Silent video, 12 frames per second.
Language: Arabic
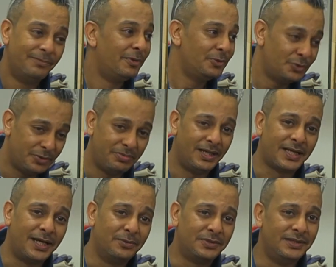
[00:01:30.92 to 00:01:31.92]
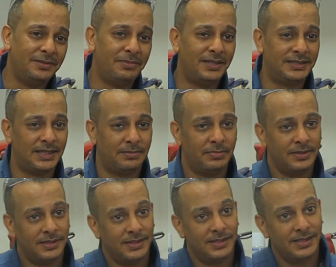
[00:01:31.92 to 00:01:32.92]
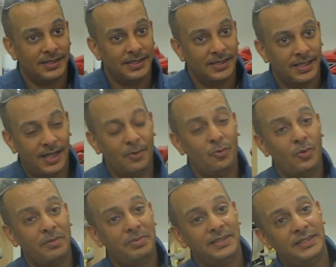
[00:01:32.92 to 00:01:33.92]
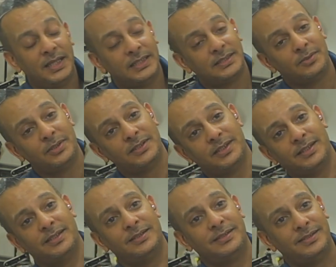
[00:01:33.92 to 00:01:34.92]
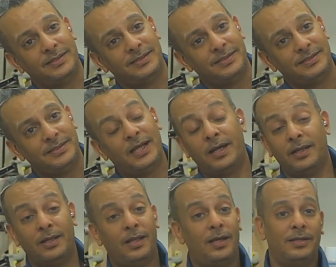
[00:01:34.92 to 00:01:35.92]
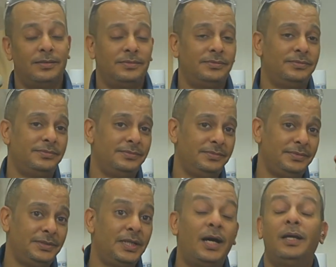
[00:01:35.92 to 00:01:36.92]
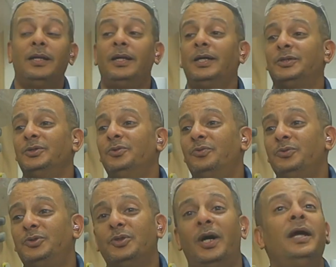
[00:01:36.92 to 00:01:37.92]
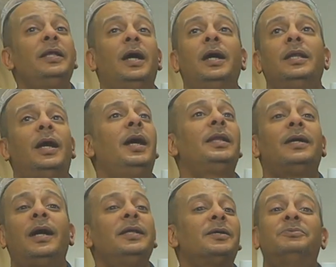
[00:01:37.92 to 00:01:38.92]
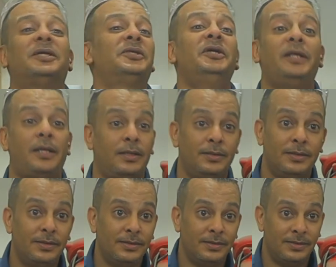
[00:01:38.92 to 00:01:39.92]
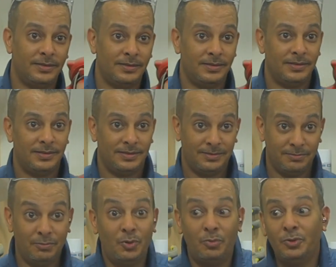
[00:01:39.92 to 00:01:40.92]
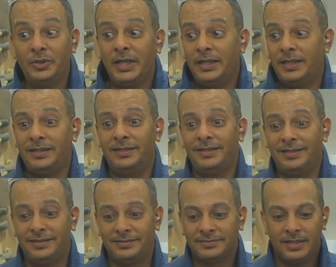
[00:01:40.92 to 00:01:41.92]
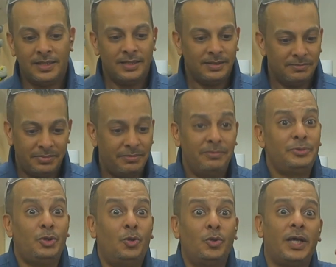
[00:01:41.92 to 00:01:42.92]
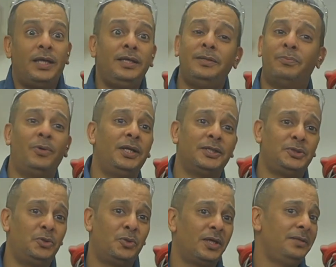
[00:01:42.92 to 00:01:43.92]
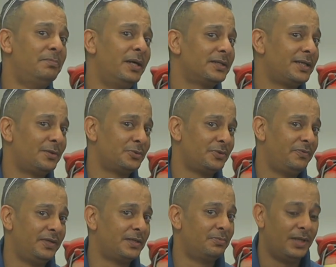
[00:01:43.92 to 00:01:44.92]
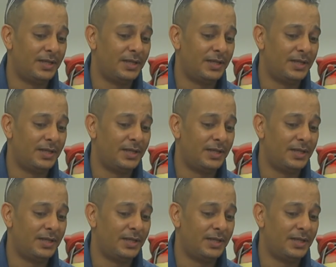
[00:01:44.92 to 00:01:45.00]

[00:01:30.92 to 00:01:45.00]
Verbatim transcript: موجود بالاكاونت عندي بالحساب اول بيت دياي سويته يا الله يا الله شنو شو انا انا انا انا قمت اطير مو مو ان أنا شعور غريب والله شعور غريب ما اقدر اوصفه لك